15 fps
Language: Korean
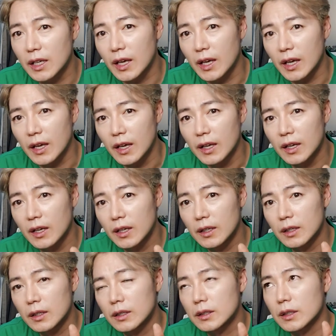때
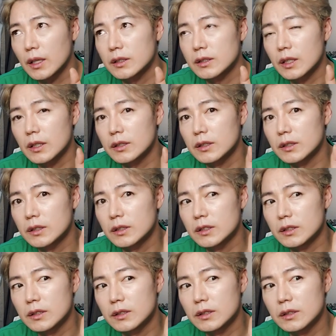
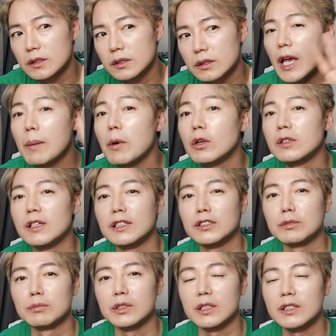탈색을 3번을
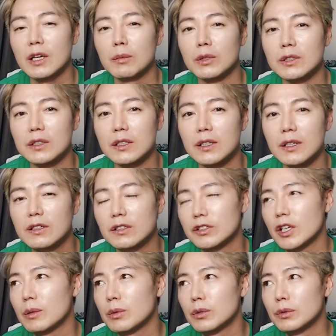했습니다. 3번을. 그
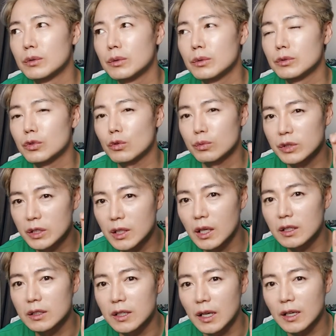3번도 조금
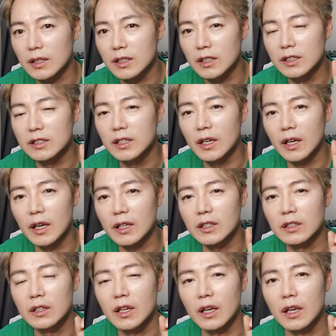시간을 약간 길게
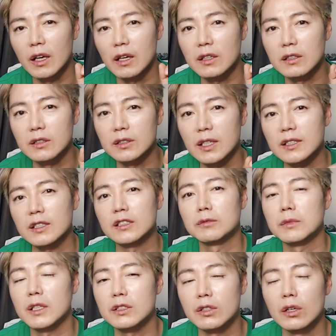했는데 그
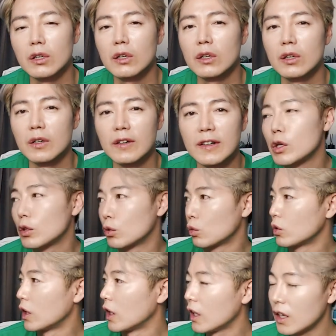사장님께서, 여기
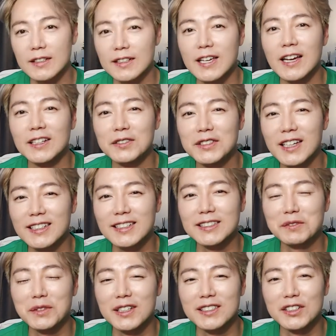동네
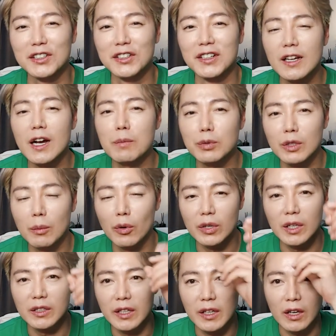사장님께서 생각보다
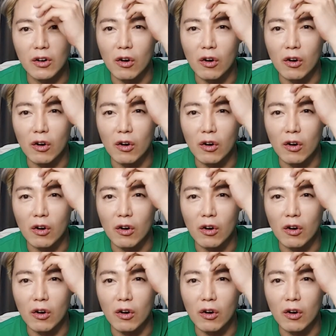머리가 되게